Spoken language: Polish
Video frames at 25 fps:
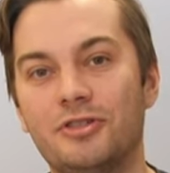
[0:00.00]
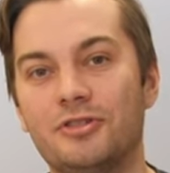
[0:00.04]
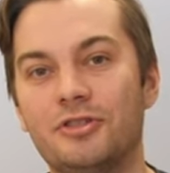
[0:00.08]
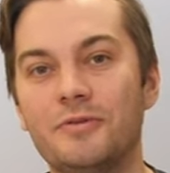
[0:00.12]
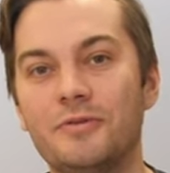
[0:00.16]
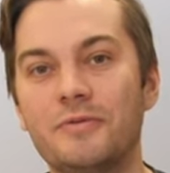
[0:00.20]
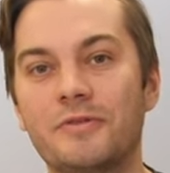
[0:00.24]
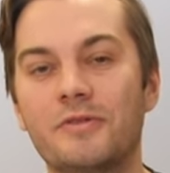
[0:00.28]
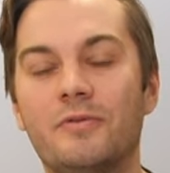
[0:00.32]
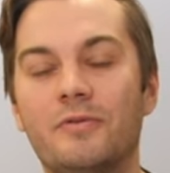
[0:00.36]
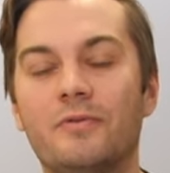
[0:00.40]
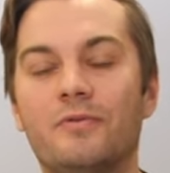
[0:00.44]

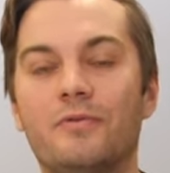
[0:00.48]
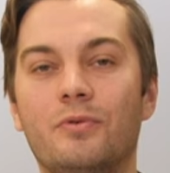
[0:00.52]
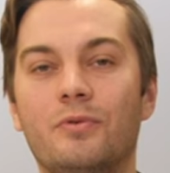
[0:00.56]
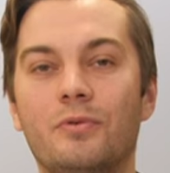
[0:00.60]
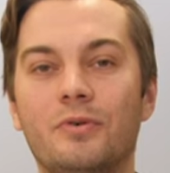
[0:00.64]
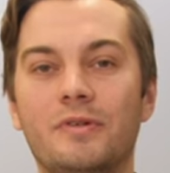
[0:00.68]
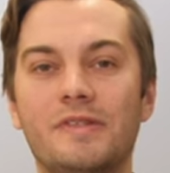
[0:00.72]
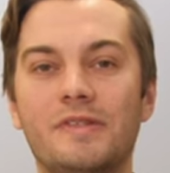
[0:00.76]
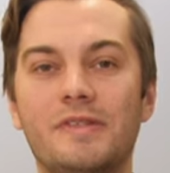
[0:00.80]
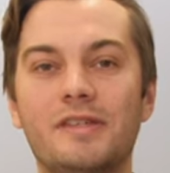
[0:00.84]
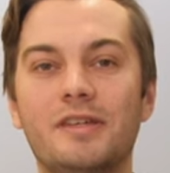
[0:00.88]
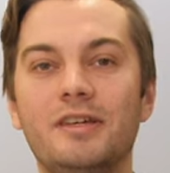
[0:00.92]
czym są
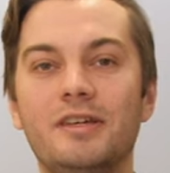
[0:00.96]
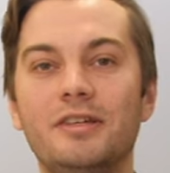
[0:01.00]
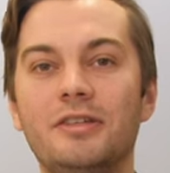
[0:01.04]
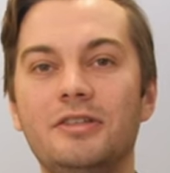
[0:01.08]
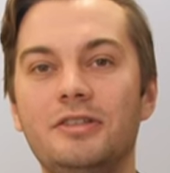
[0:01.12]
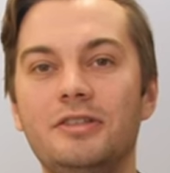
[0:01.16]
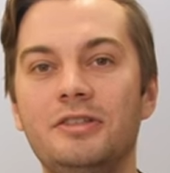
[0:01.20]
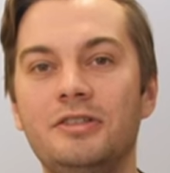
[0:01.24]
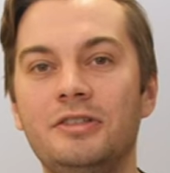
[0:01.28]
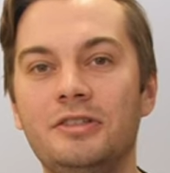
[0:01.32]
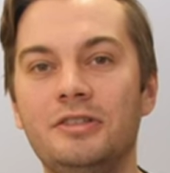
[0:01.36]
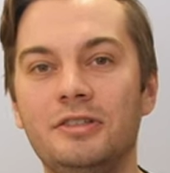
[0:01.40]
funkcje
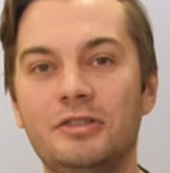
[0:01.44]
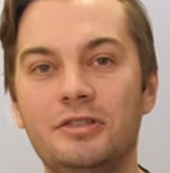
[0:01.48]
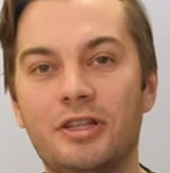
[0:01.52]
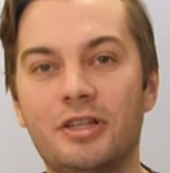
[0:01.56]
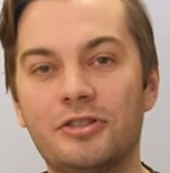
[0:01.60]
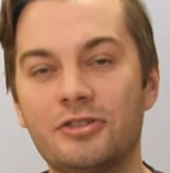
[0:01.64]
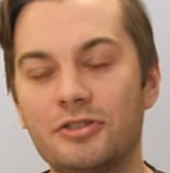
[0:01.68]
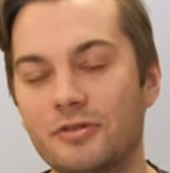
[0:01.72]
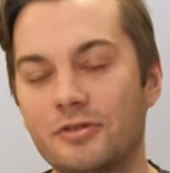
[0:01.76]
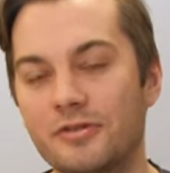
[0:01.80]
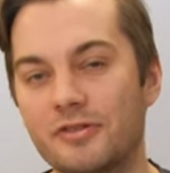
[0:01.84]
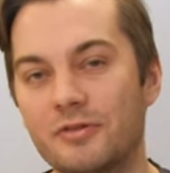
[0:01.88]
i
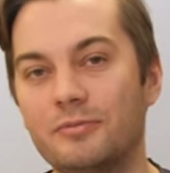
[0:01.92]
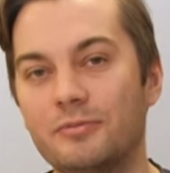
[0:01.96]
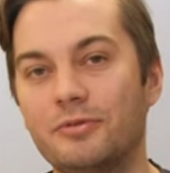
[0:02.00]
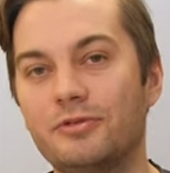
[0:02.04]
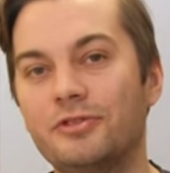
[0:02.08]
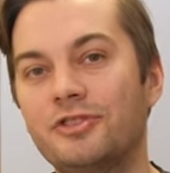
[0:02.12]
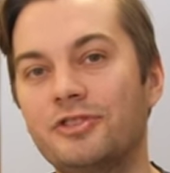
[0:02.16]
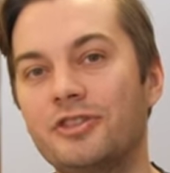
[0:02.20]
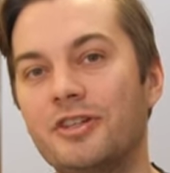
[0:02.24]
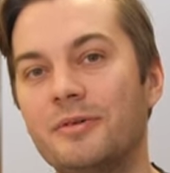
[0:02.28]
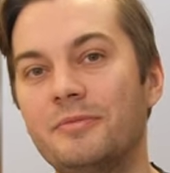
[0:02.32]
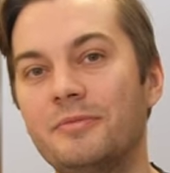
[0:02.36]
dlaczego są
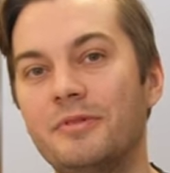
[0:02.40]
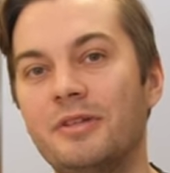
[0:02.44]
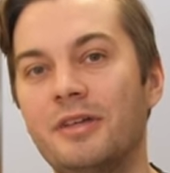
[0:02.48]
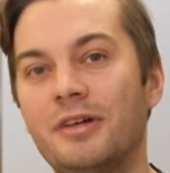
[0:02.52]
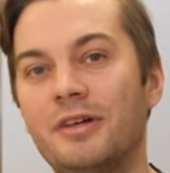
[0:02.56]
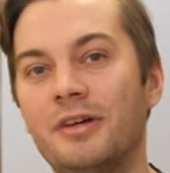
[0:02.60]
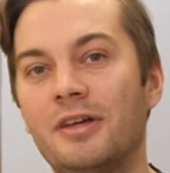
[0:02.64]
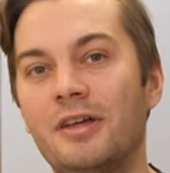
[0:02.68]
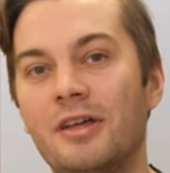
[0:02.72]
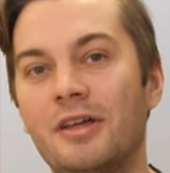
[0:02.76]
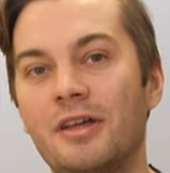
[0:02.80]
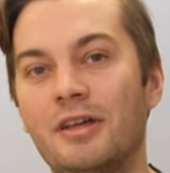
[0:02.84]

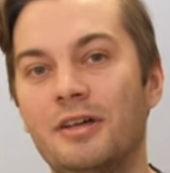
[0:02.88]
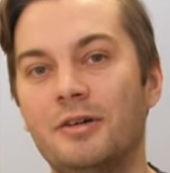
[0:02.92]
potrzebne